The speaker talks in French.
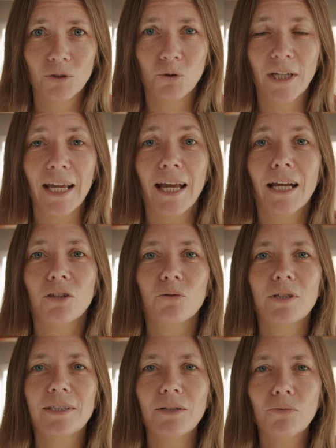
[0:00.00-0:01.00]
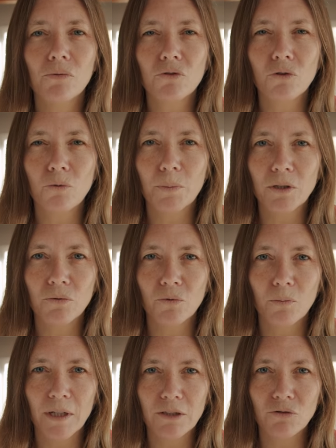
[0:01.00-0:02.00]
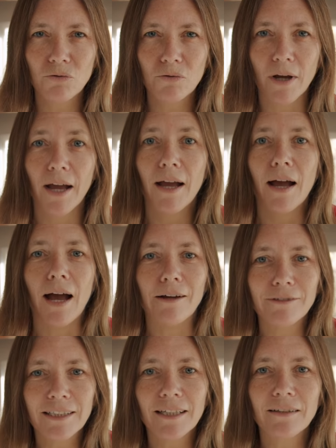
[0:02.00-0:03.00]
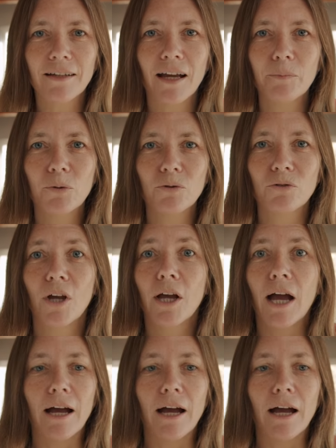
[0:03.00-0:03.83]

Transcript: ok Donc si vous vous occupez de vos blessures avec un thérapeute,